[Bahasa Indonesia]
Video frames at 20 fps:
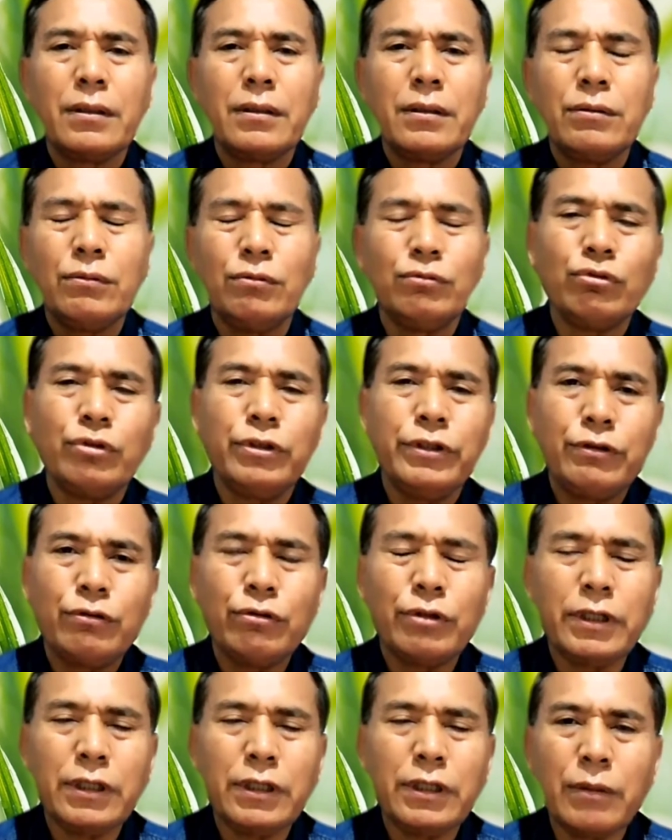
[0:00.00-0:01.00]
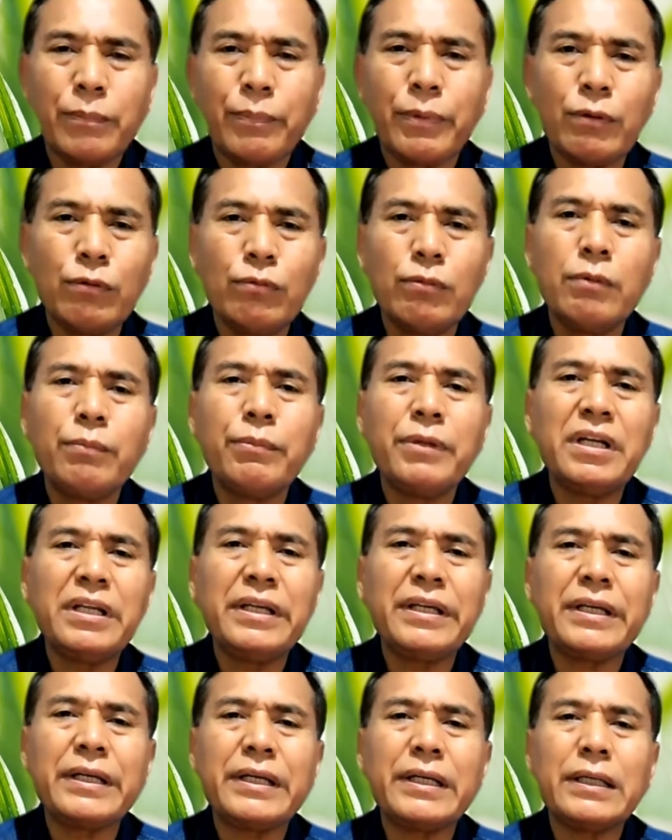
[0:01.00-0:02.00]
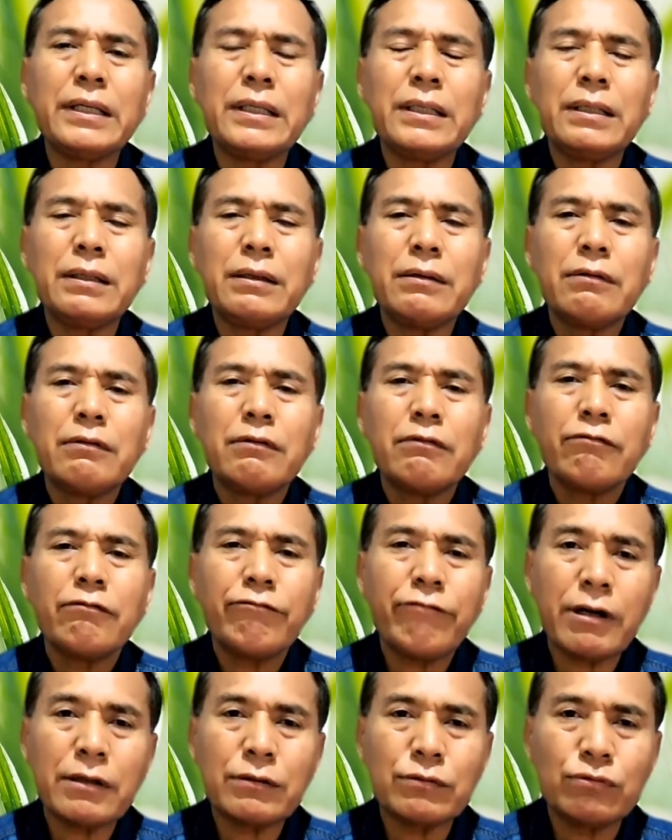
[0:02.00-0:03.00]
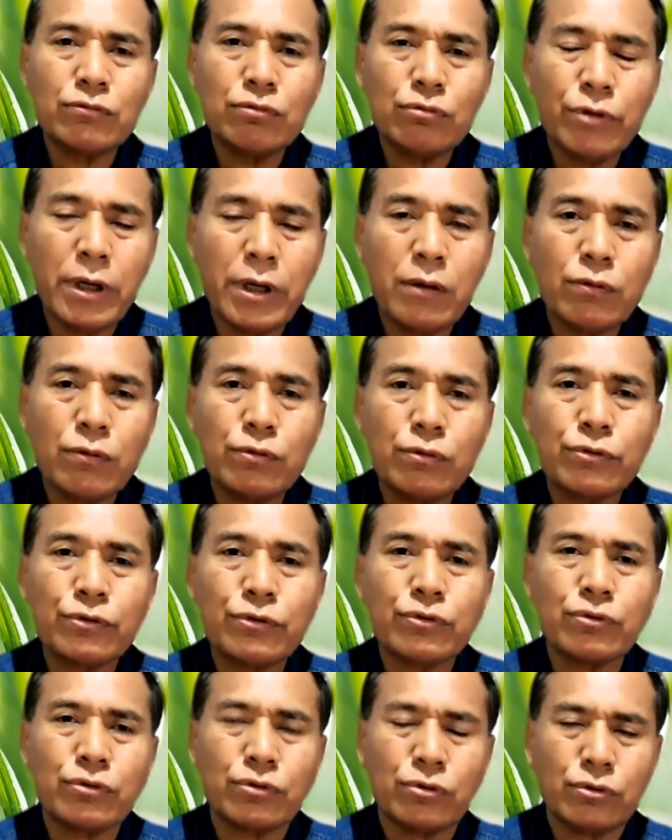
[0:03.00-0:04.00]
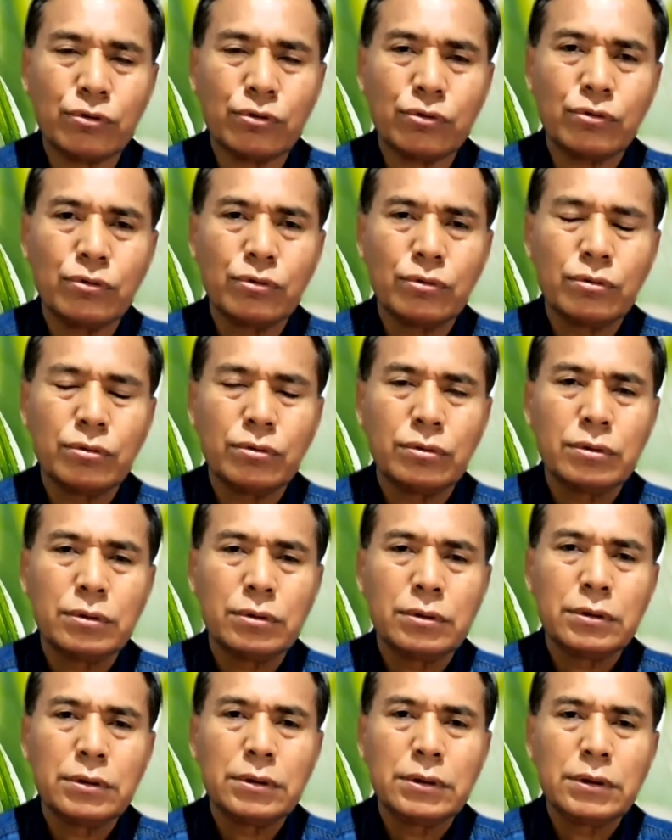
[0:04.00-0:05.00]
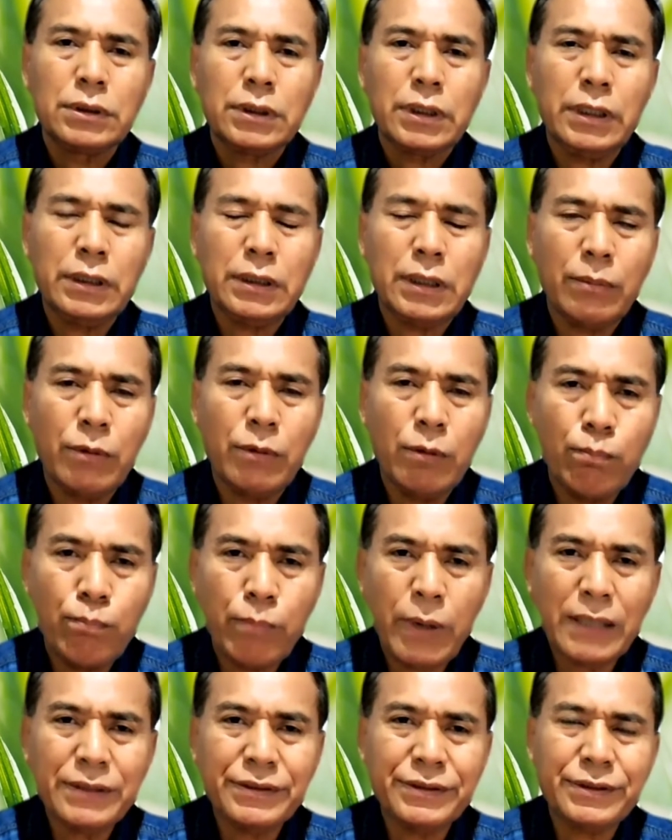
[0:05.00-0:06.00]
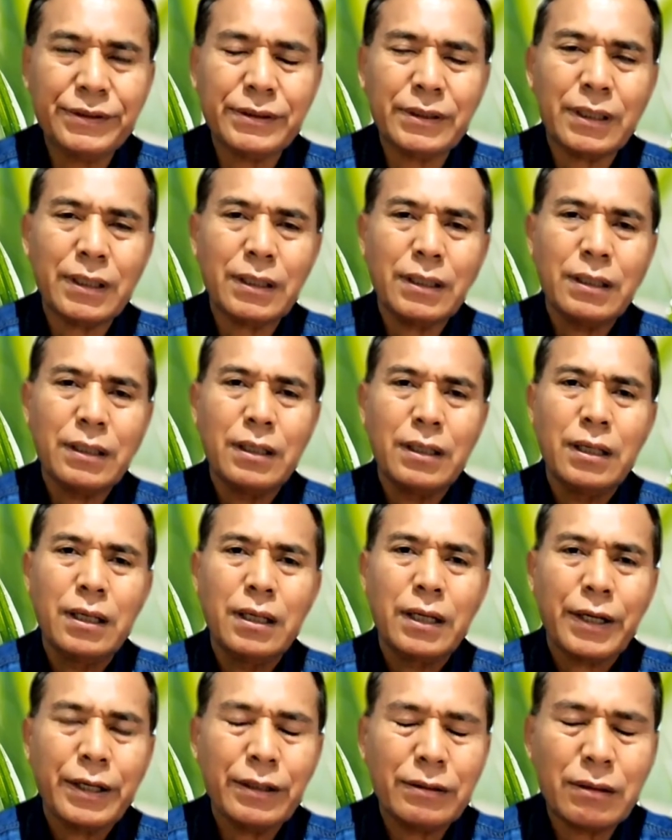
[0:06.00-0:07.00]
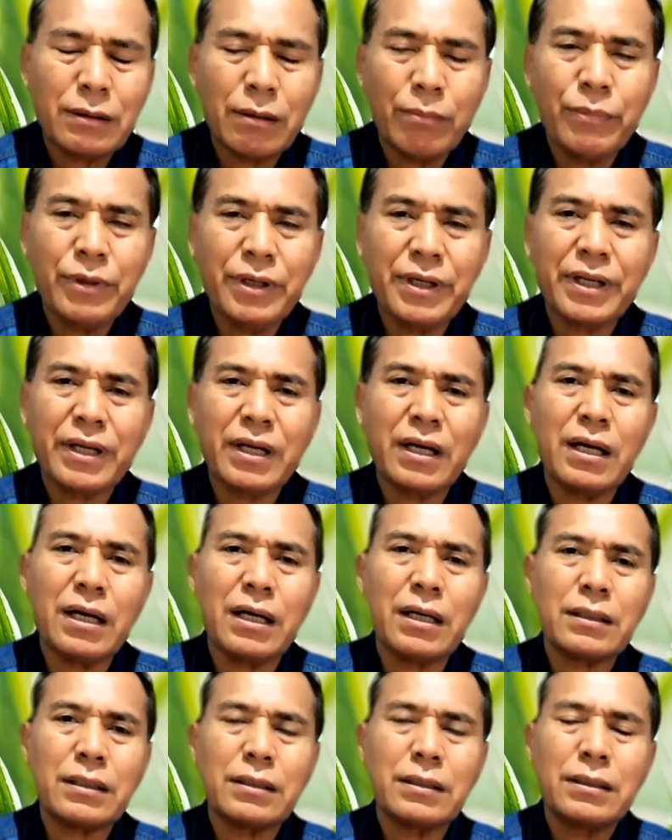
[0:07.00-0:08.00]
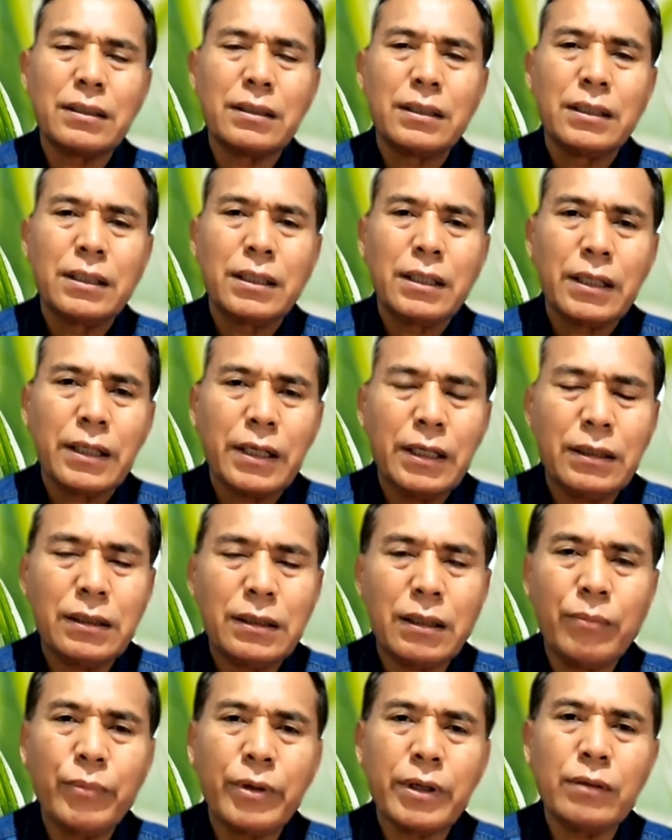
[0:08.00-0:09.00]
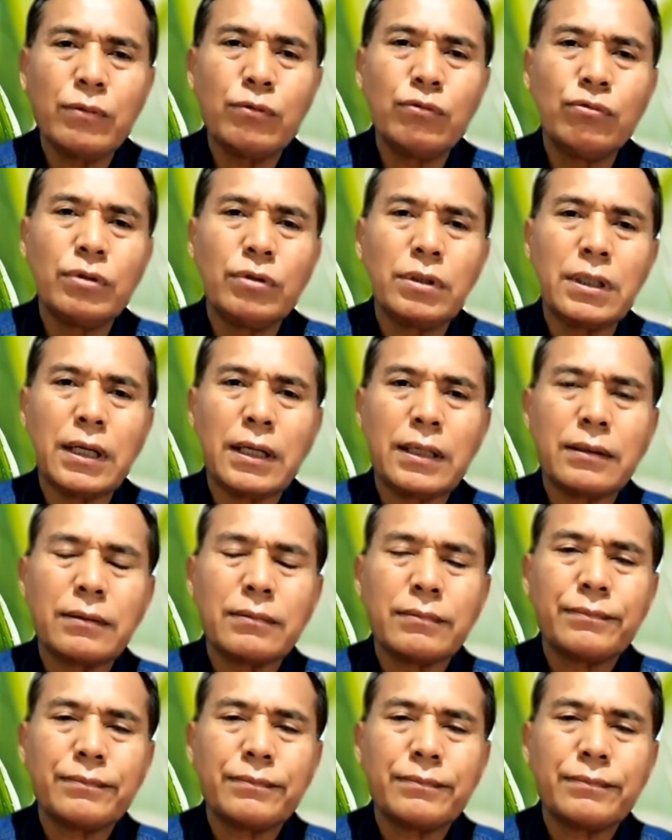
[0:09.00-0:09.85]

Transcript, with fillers: Untuk itu kita perlu memiliki waktu yang khusus. Kita membaca, kita mendengar, kita merenungkan,